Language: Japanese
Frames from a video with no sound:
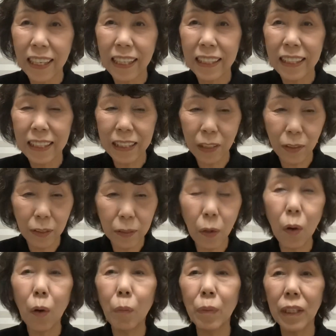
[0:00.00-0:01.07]
でそれ
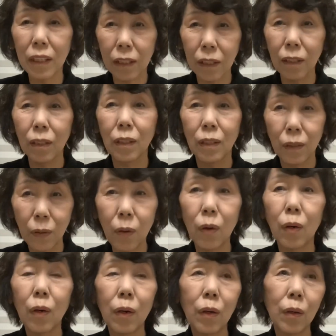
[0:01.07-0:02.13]
とお水
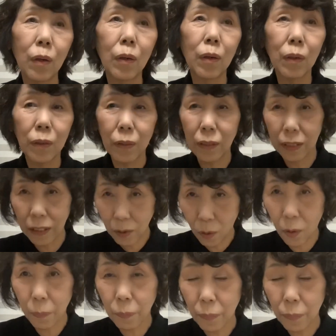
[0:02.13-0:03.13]
を2本。